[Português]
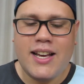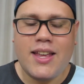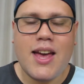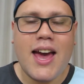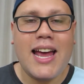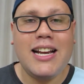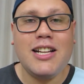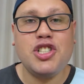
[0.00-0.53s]
E
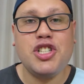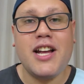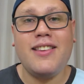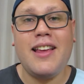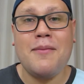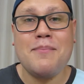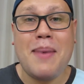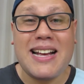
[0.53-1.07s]
a LG
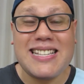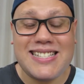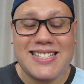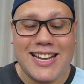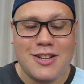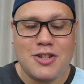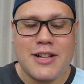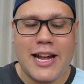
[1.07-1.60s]
tem
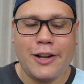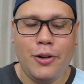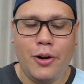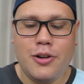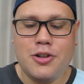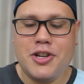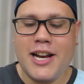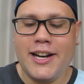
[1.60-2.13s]
bastante
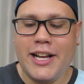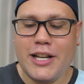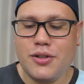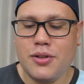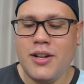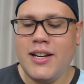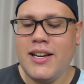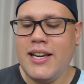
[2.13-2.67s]
tecnologia
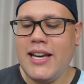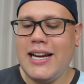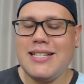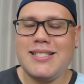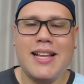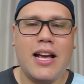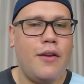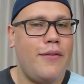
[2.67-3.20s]
nisso,
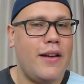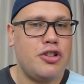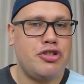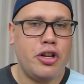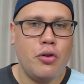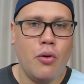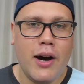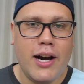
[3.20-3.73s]
eles têm
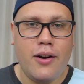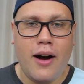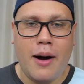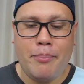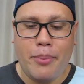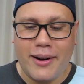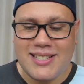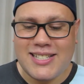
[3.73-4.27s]
investido ano
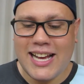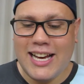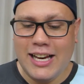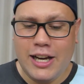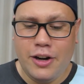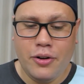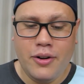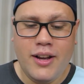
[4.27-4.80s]
após
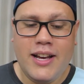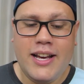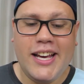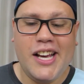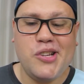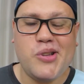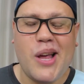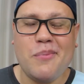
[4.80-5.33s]
ano,
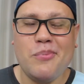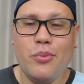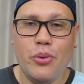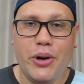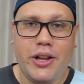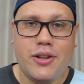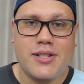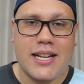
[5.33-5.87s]
e isso é
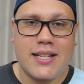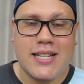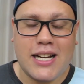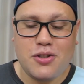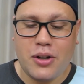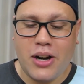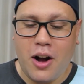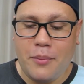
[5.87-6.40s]
muito
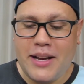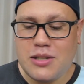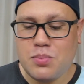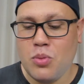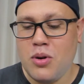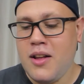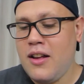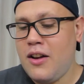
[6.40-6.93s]
sensacional
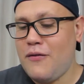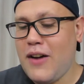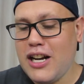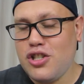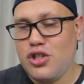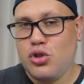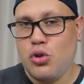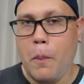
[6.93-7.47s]
mesmo.
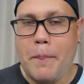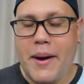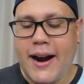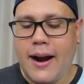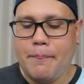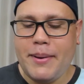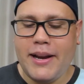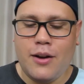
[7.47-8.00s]
Vale super
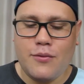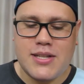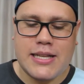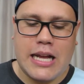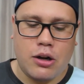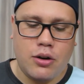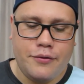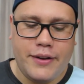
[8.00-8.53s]
a pena você
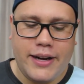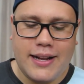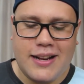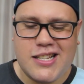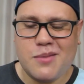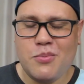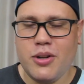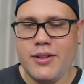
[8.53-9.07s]
estar tá conferindo
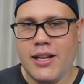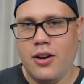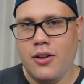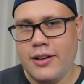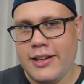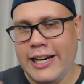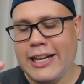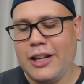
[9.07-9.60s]
esse modelo.
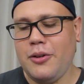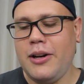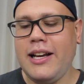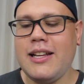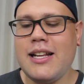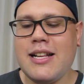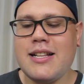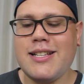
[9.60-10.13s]
Clica no
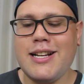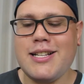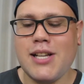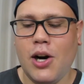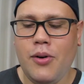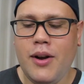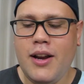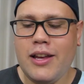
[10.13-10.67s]
link na
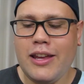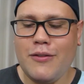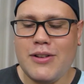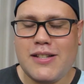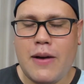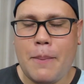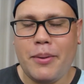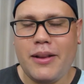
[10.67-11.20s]
descrição que
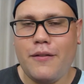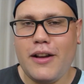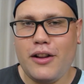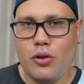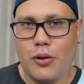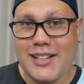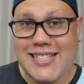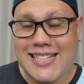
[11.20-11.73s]
você vai poder
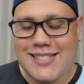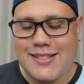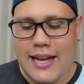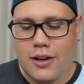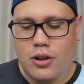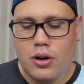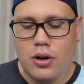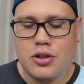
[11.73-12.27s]
ver todas as
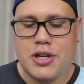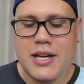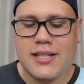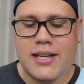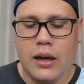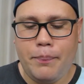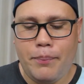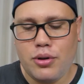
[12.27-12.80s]
tecnologias
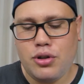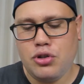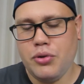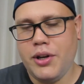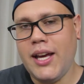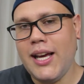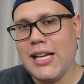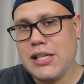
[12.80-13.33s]
que ele
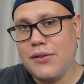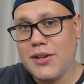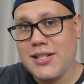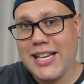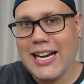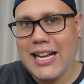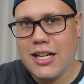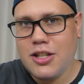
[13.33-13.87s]
possui. E se
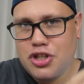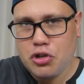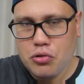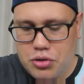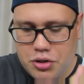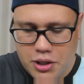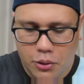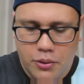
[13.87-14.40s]
você garantiu
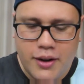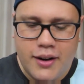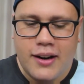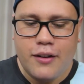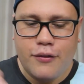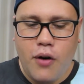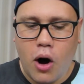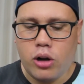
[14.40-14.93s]
o seu,
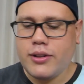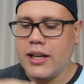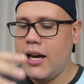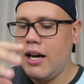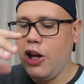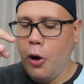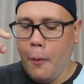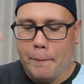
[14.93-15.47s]
volta
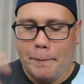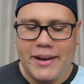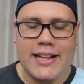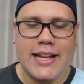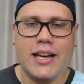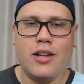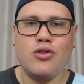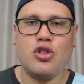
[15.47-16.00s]
e
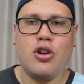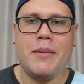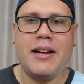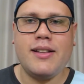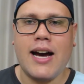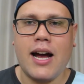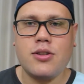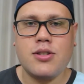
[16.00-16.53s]
opina aqui nos
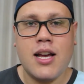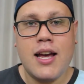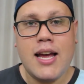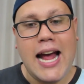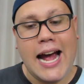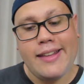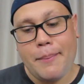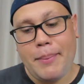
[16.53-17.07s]
comentários,
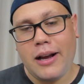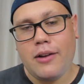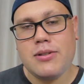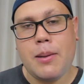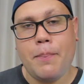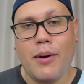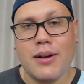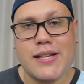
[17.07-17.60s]
até para que
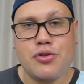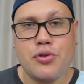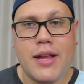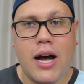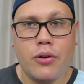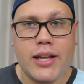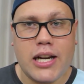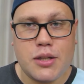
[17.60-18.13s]
você possa
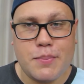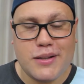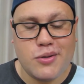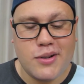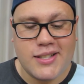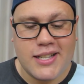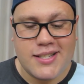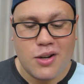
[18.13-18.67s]
ajudar outras
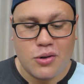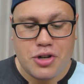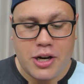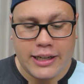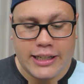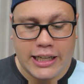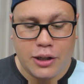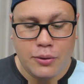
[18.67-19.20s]
pessoas que estão
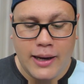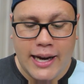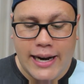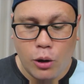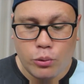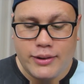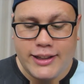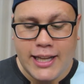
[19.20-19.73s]
chegando aqui no
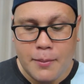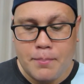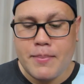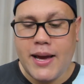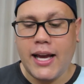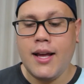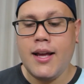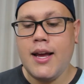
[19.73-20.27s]
canal
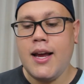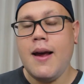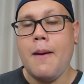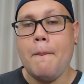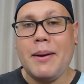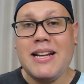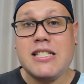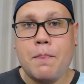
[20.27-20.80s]
também.
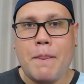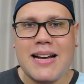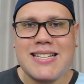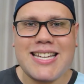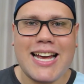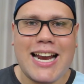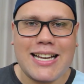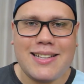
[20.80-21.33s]

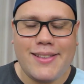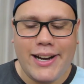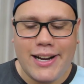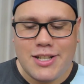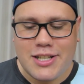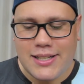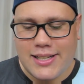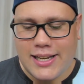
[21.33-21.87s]
Principais
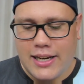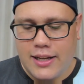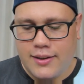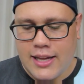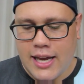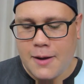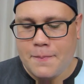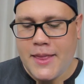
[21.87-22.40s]
características que ele
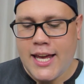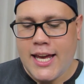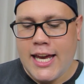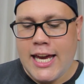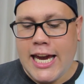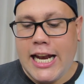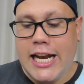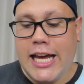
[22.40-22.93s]
tem
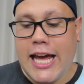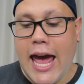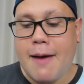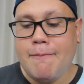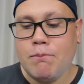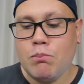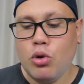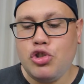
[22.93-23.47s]
ele
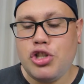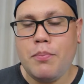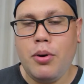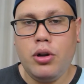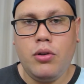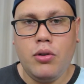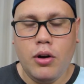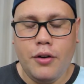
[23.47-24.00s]
é
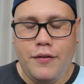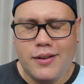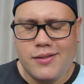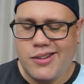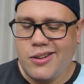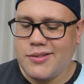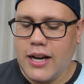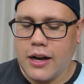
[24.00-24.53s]
multi-Bluetooth.
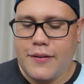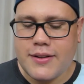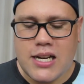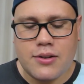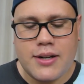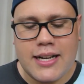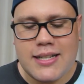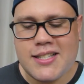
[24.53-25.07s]
Você consegue fazer
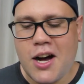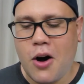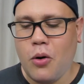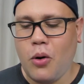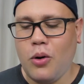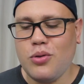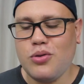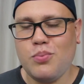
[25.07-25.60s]
conexão
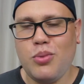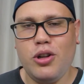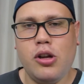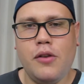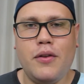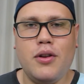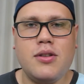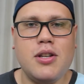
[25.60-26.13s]
com o
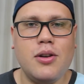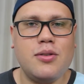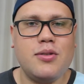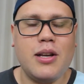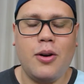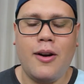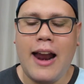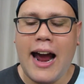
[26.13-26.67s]
Bluetooth do seu
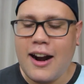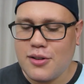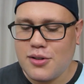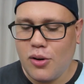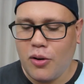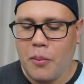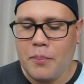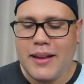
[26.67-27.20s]
celular, do
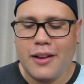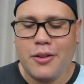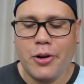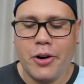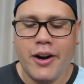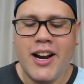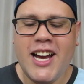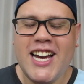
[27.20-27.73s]
seu
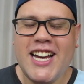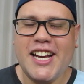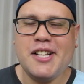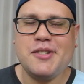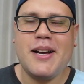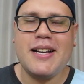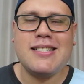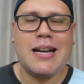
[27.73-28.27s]
computador.
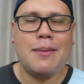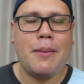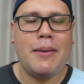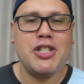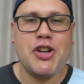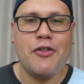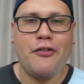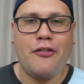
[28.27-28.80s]
Isso é
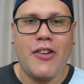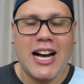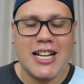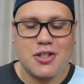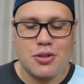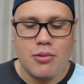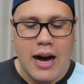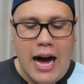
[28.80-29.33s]
extremamente
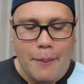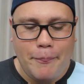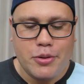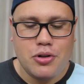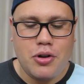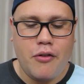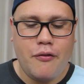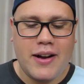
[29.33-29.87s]
fácil,
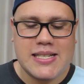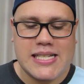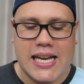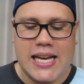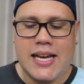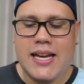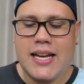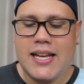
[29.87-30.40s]
rápido de
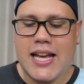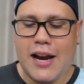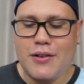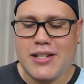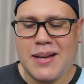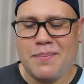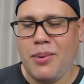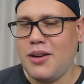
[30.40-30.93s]
fazer. E aí
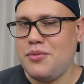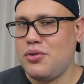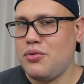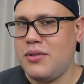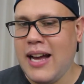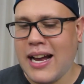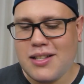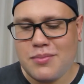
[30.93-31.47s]
você pode
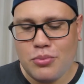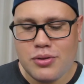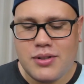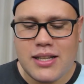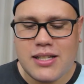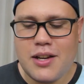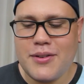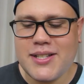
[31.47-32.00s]
escutar as
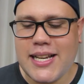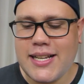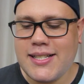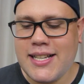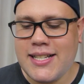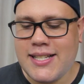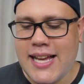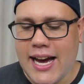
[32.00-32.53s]
músicas que vocês
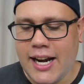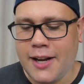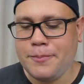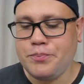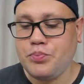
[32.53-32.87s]
quiserem.